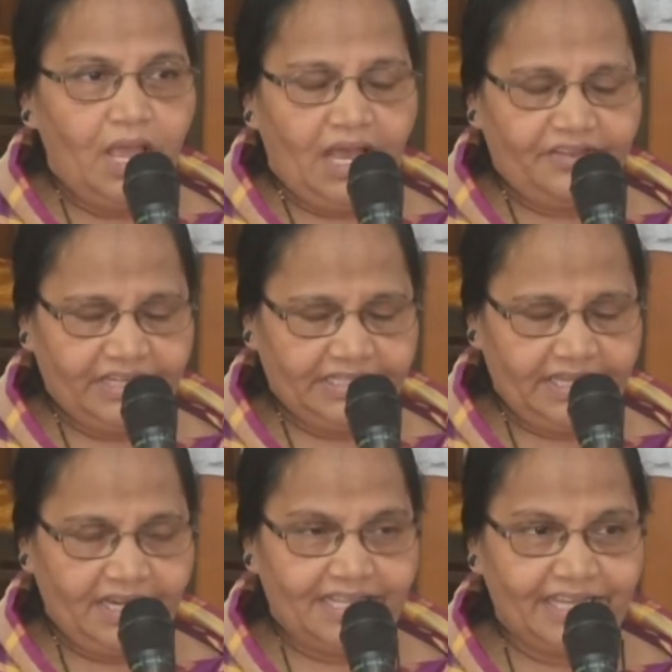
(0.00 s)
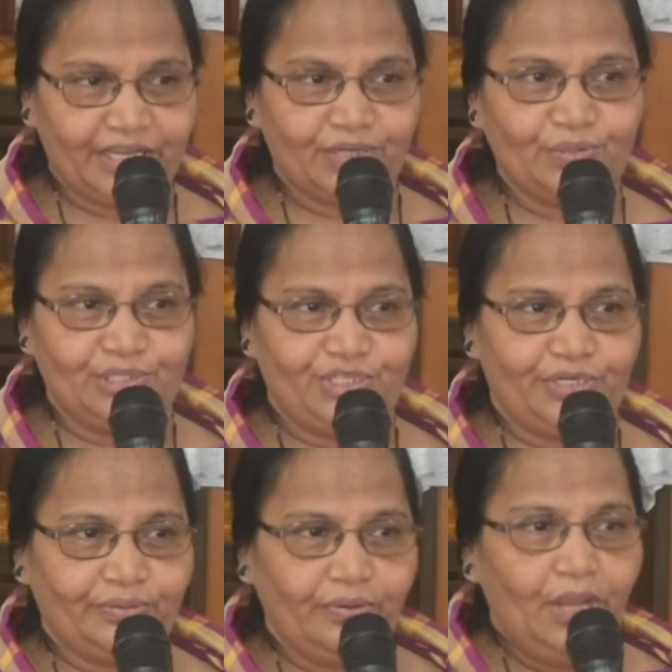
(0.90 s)
ఆ వ్యక్తి నా దగ్గరకు
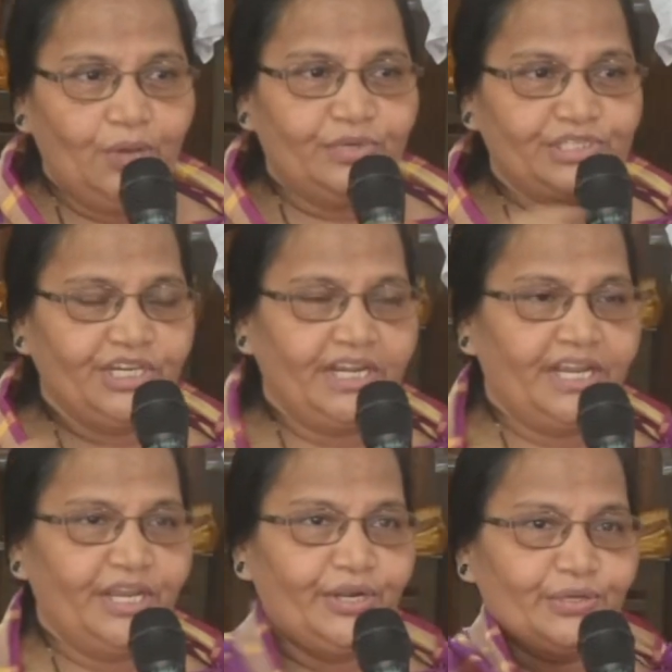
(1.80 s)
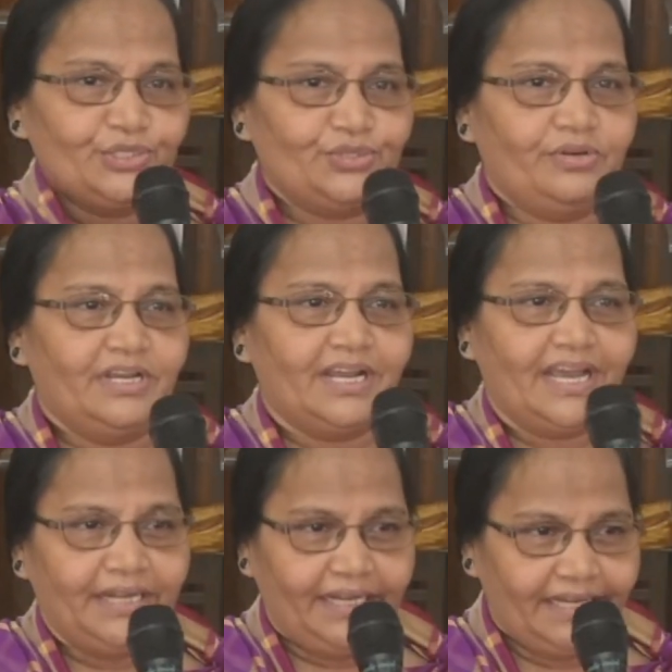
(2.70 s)
వచ్చాడు వచ్చిన ఏడుస్తున్న
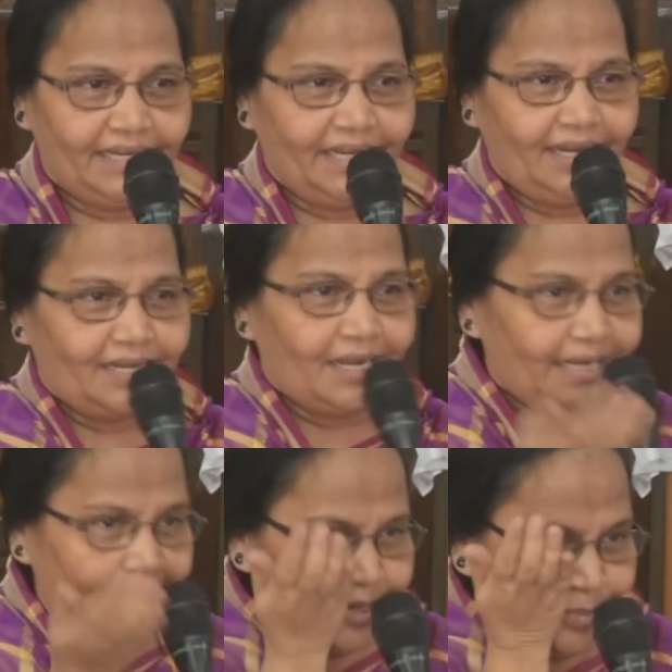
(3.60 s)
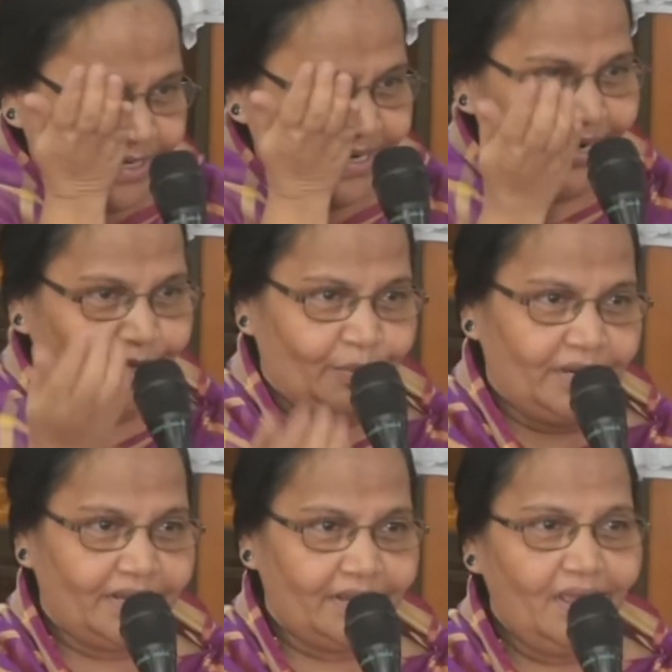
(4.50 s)
కన్నీటిని ఇట్లా ఇలా పట్టాడు అనమాట